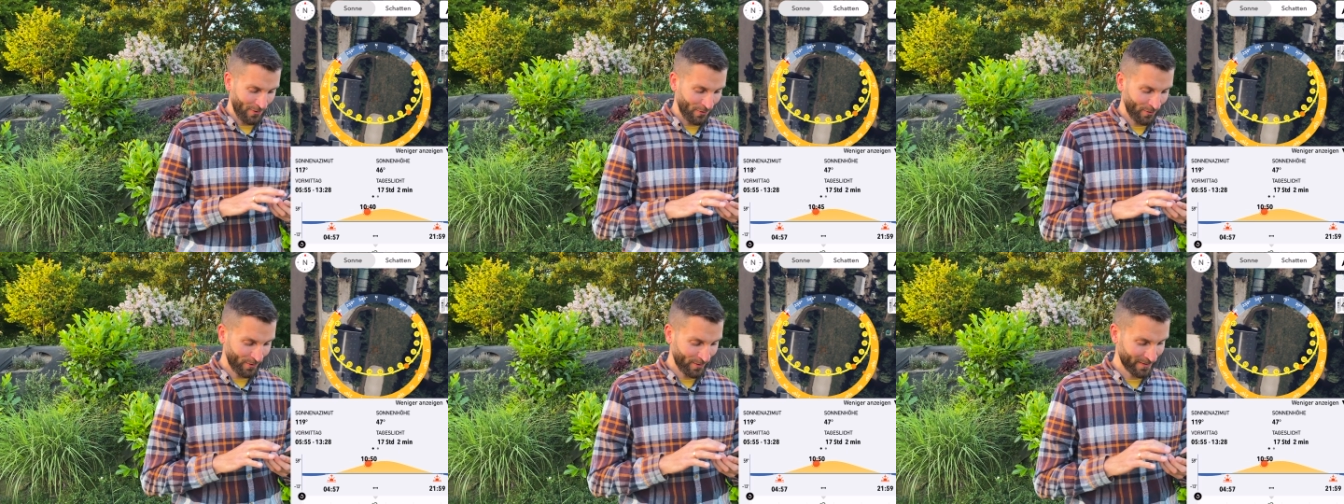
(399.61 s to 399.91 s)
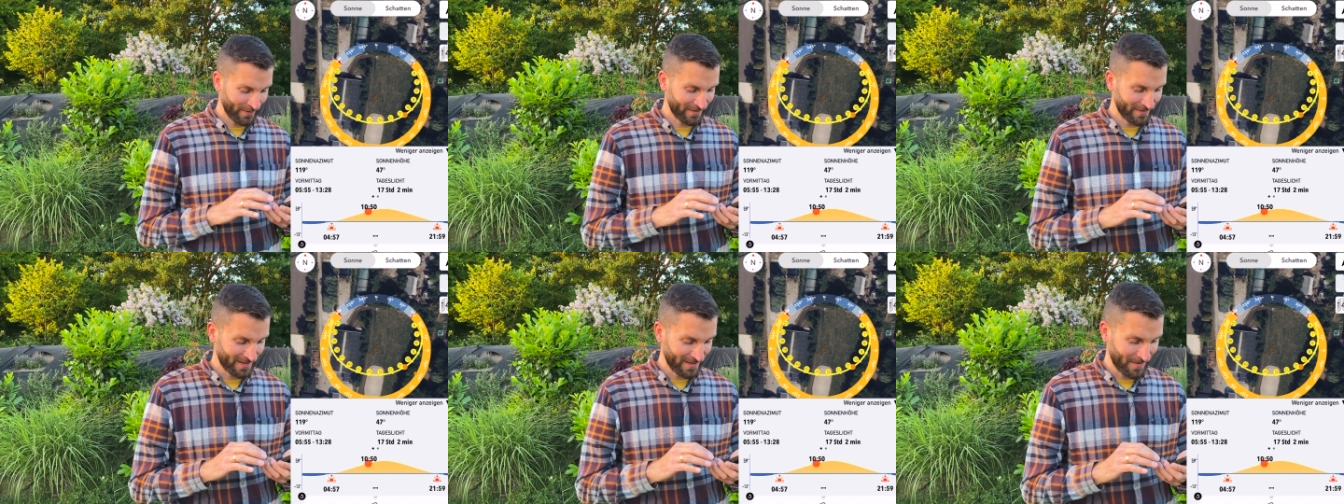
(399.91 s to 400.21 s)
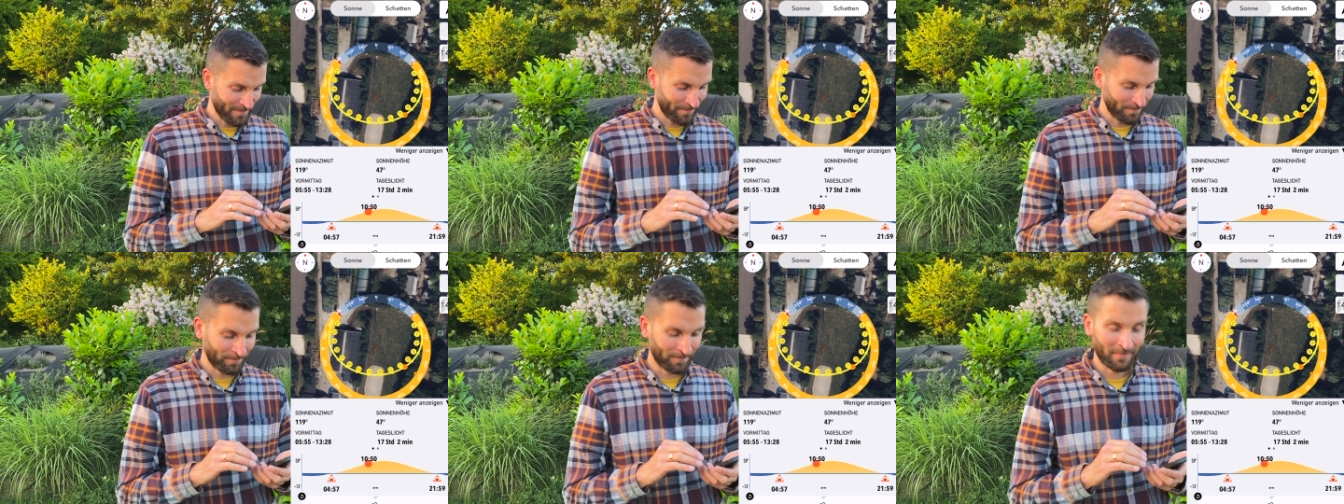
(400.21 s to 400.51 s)
Und
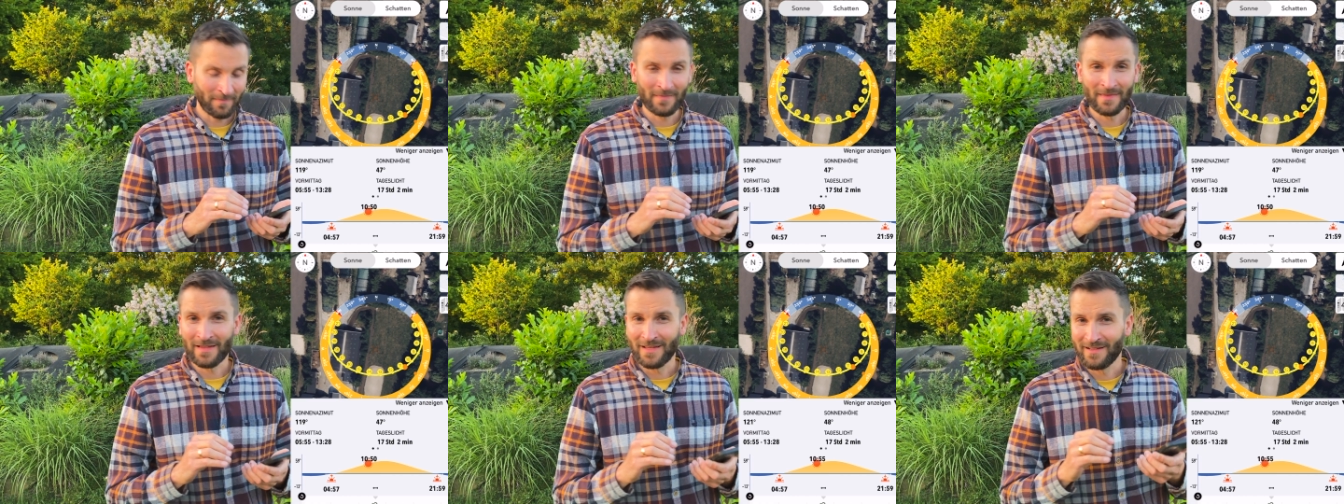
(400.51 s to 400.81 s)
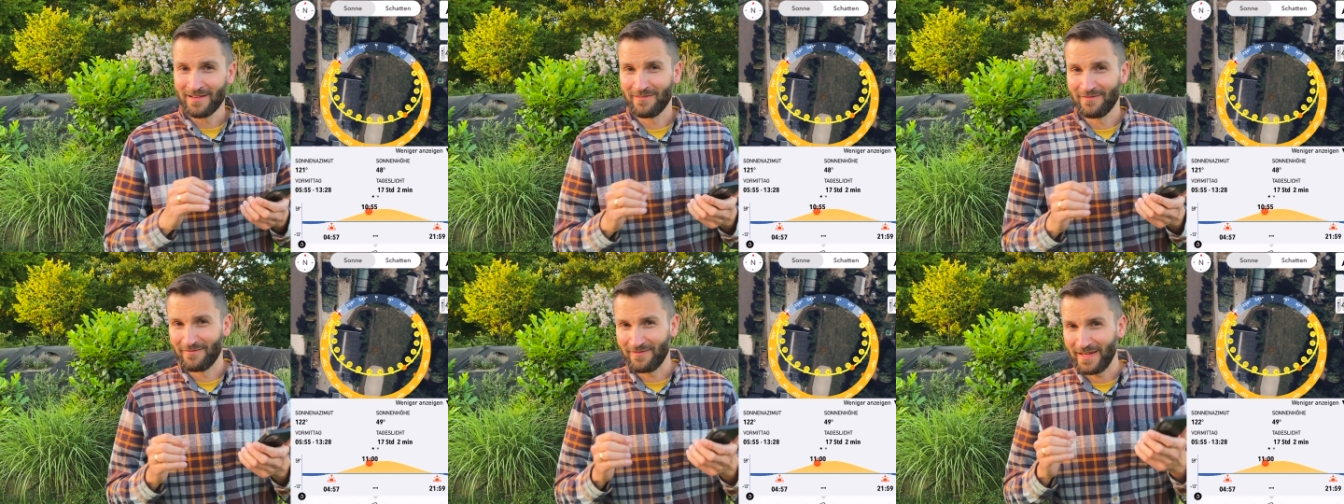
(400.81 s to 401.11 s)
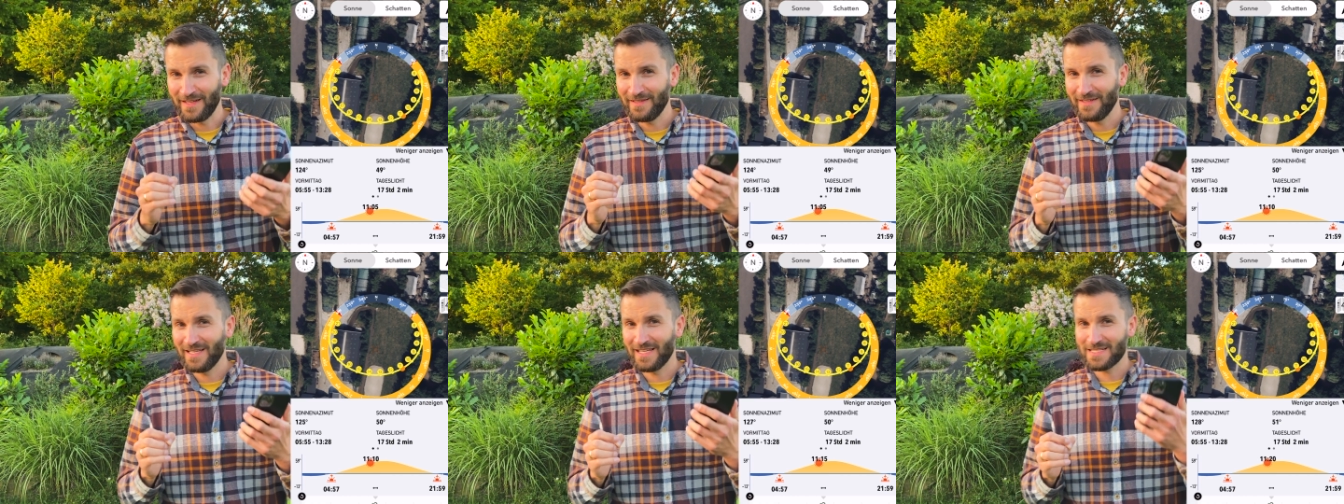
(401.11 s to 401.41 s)

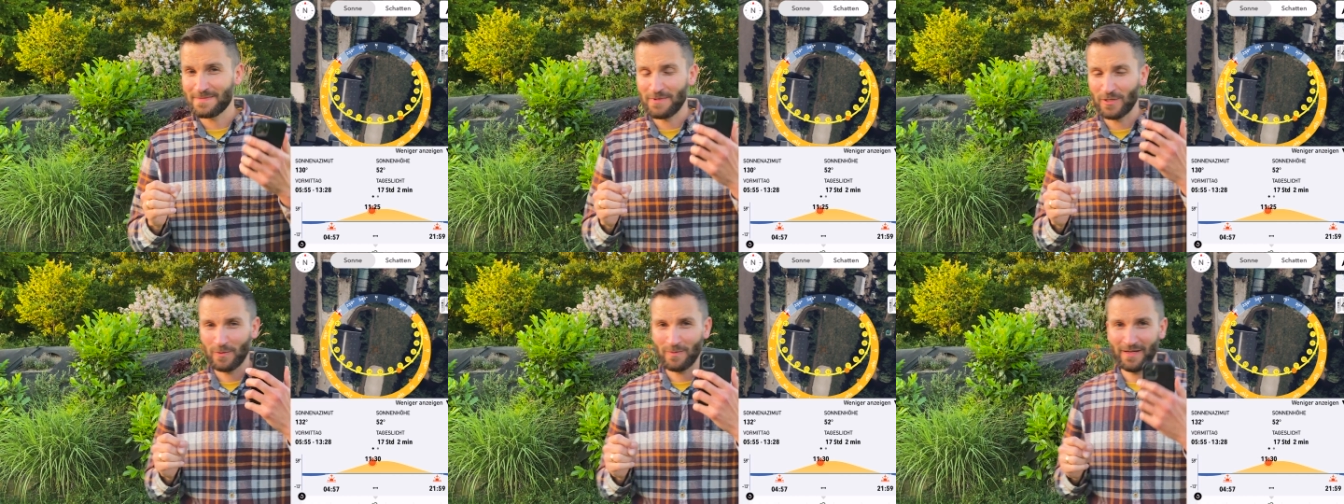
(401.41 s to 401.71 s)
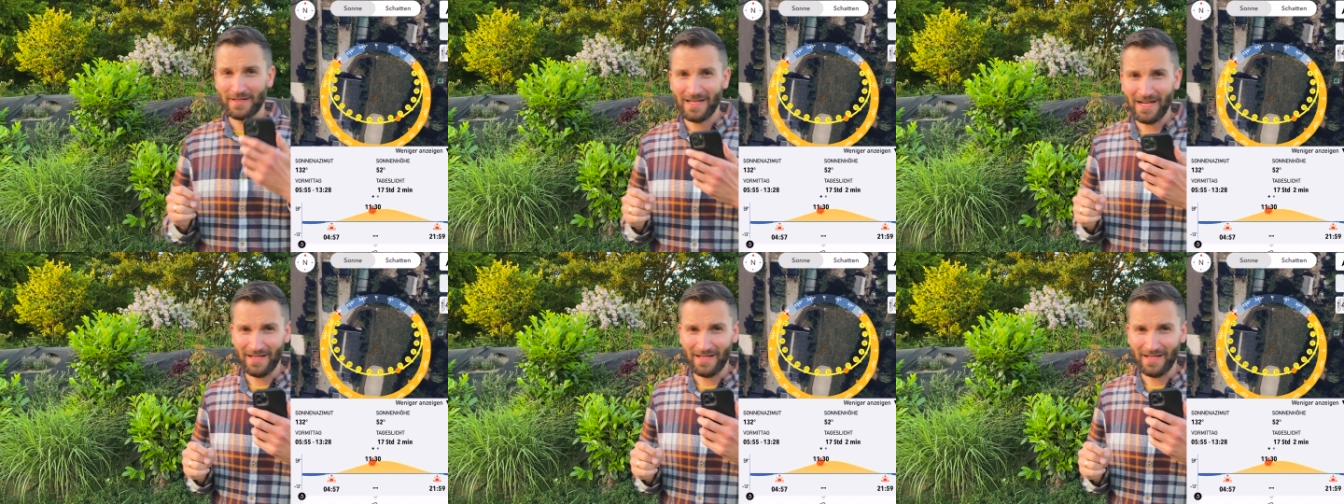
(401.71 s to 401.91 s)
wenn ihr jetzt mal drüber